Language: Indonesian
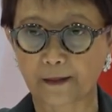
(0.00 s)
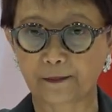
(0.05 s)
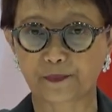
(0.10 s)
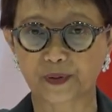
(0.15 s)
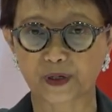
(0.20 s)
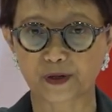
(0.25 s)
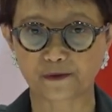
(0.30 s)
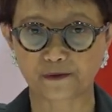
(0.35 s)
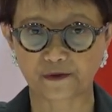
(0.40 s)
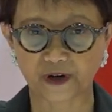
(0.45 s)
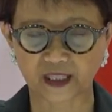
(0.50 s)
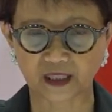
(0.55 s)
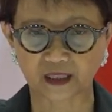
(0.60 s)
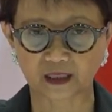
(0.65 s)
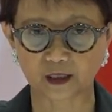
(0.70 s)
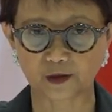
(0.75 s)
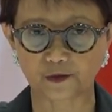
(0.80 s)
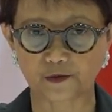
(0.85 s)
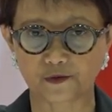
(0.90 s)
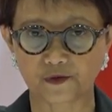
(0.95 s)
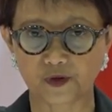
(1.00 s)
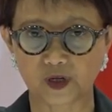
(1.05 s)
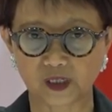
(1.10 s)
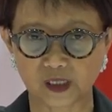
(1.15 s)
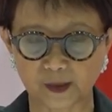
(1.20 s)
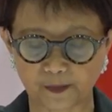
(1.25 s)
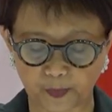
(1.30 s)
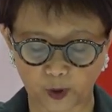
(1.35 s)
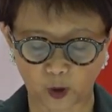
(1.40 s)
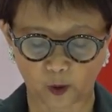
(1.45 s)
preventive
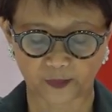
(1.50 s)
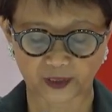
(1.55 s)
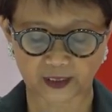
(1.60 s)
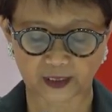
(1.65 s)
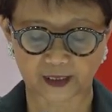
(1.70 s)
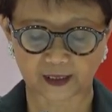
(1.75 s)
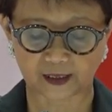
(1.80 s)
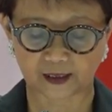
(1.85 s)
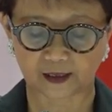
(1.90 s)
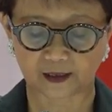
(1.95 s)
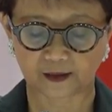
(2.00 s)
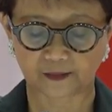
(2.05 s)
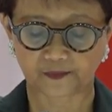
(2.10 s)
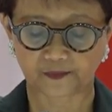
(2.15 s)
diplomacy.